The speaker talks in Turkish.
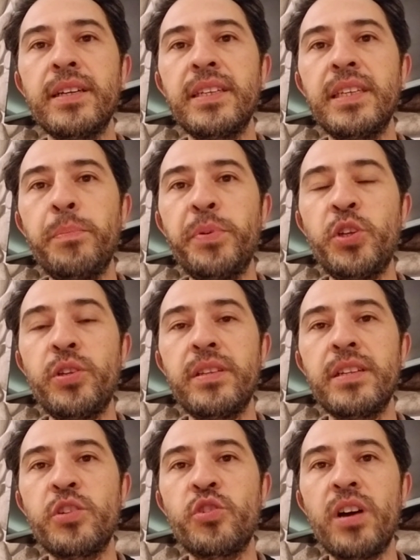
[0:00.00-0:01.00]

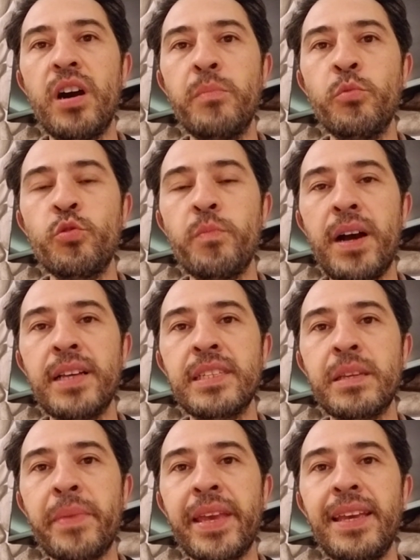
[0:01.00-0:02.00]
yapıştırıcı hamur
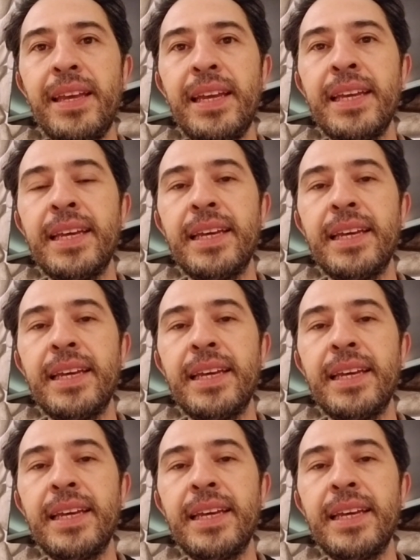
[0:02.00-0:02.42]
malzemeyi